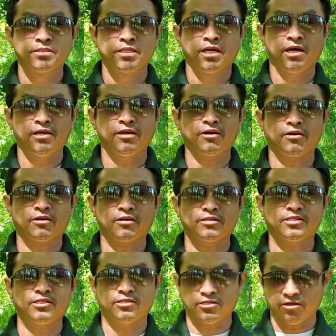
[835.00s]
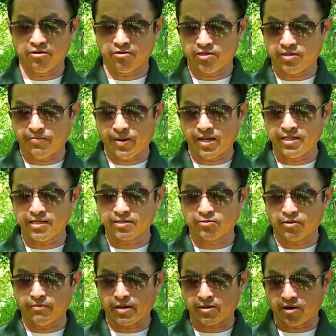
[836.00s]
ấy giờ sau đó chỉ ba nhiên
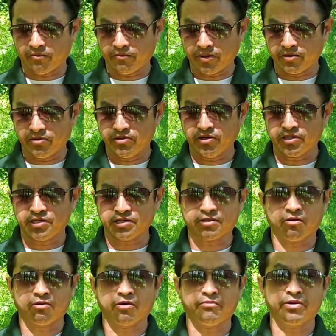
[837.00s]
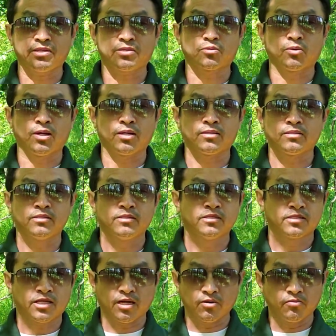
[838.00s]
tôi mà khó phải nhớ nhớ chỉ tàu khó phải tua
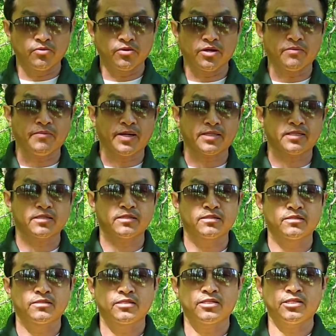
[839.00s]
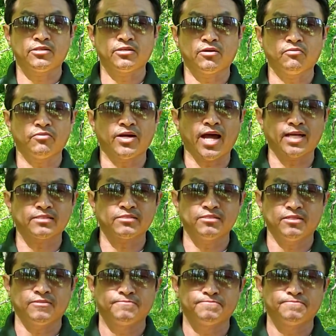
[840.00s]
tây lù nó mà tí cho lù đa thôi